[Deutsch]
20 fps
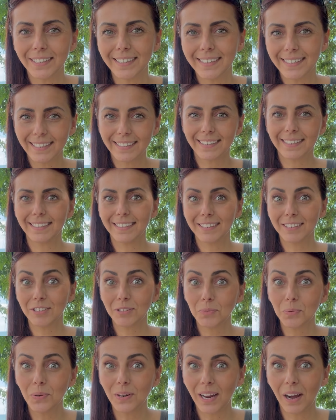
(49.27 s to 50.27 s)
ist jetzt nicht
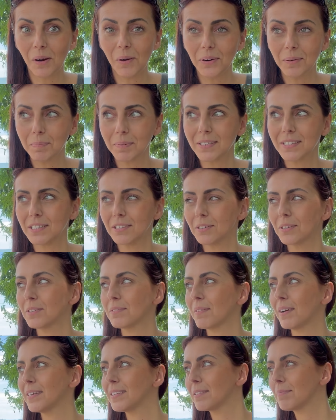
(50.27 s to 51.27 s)
zu laut,
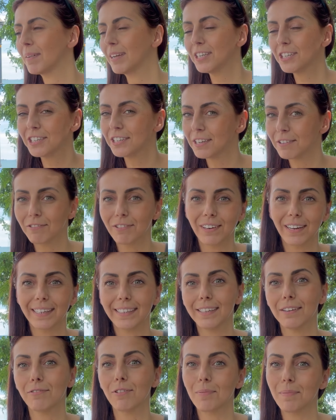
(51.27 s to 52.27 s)
beziehungsweise Menschen, die
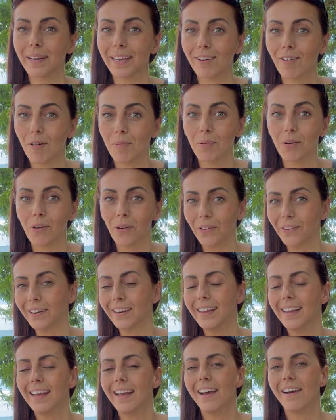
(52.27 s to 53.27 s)
vielleicht hier vorbeikommen
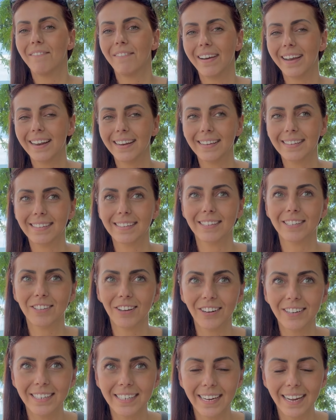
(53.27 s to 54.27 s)
können, weil es ist
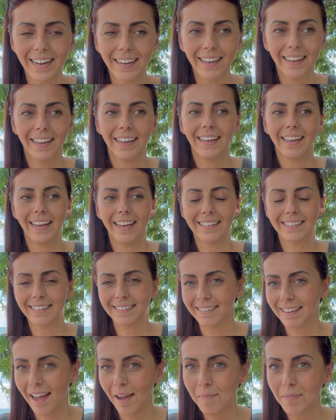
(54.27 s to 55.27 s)
Sonntag, es
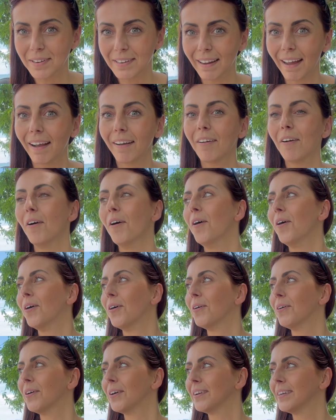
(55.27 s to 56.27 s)
ist Nachmittag
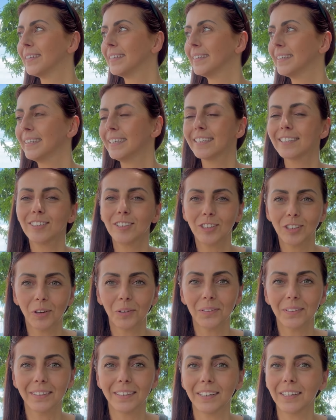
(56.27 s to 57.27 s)
und hier sind
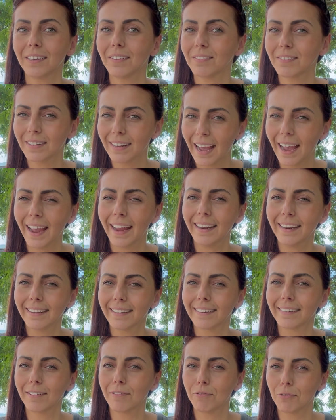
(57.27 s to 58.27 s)
schon
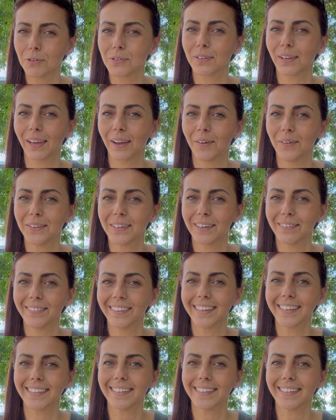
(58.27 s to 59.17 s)
einige Fußgänger unterwegs.